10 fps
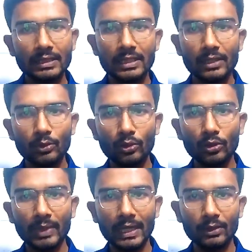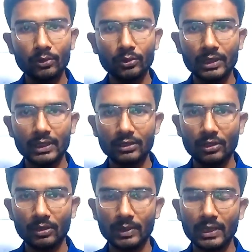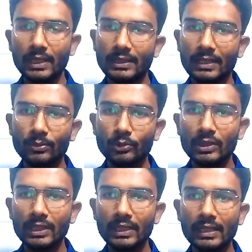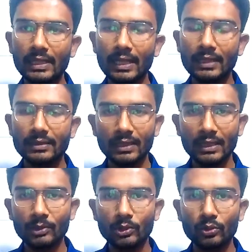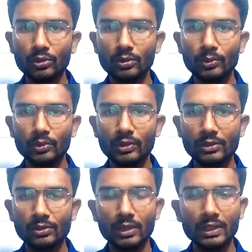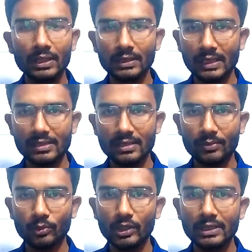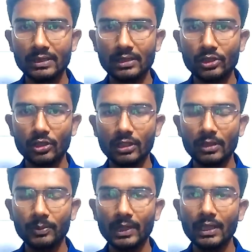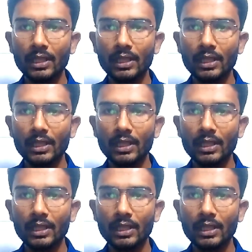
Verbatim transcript: সেইগুলো ভালো করে দেখতে হবে তার মধ্যে কি কি আছে আমি গুরুত্বপূর্ণ কিছু কথা জাস্ট বলে দিচ্ছি সংক্ষেপে